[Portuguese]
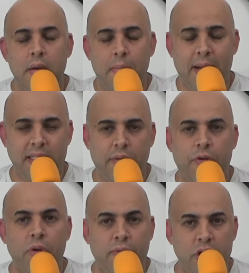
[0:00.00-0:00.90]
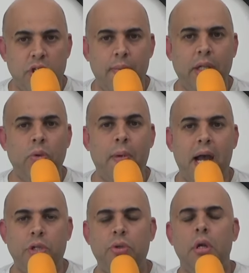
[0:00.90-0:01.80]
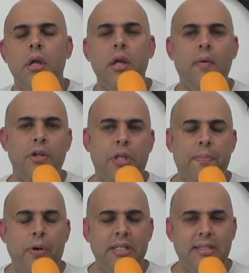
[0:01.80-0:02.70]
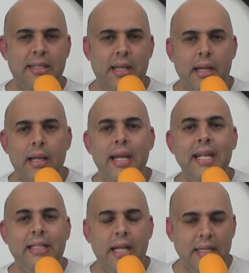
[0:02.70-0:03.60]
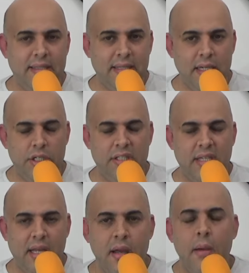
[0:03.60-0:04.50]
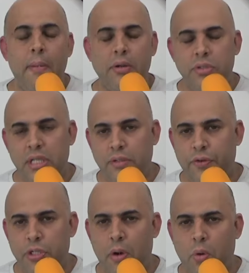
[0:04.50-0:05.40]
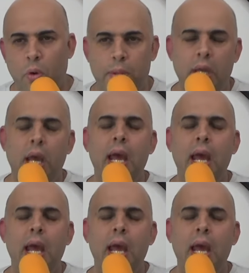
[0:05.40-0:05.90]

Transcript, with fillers: mas se for um investimento baixo, eu acho que pode ser interessante sim para o Santos Futebol Clube.